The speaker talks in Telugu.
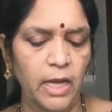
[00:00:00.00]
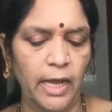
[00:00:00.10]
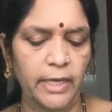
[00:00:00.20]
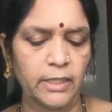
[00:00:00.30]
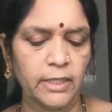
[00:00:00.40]

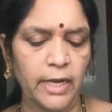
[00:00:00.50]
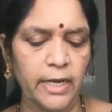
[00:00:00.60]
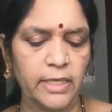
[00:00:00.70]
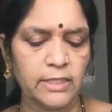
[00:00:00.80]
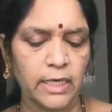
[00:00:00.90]
ఆయన
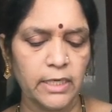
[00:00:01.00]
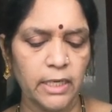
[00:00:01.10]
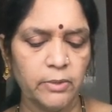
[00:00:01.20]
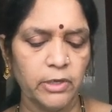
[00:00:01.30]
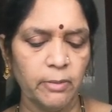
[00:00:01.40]
దానిని
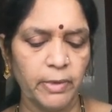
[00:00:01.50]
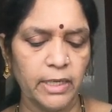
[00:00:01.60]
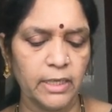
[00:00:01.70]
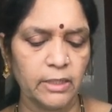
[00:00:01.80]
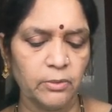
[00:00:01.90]
సన్నని గుడ్డ
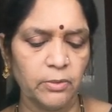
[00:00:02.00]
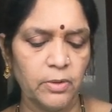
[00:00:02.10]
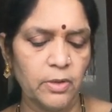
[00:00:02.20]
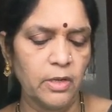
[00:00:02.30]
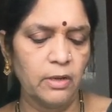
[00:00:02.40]
పిలికలతో
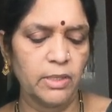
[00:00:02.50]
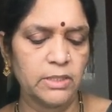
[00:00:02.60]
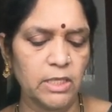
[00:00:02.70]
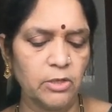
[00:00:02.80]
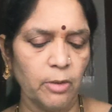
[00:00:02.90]

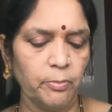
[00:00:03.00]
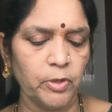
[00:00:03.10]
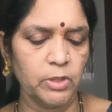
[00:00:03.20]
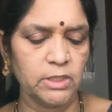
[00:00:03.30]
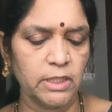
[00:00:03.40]
మసీదు కప్పు
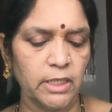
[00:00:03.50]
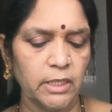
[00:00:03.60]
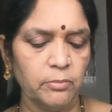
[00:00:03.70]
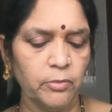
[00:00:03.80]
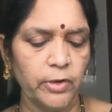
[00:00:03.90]
నుంచి
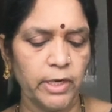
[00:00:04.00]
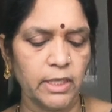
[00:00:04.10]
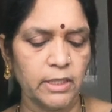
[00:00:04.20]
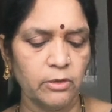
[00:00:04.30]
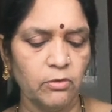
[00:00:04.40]
మూరుడి
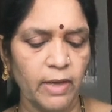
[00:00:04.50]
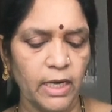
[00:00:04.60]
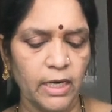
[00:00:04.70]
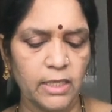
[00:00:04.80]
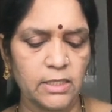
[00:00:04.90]
కిందకు
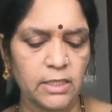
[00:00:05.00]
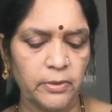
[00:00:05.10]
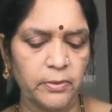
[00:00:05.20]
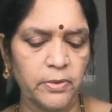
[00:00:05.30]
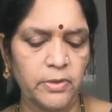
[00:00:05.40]
వేలాడదీశారు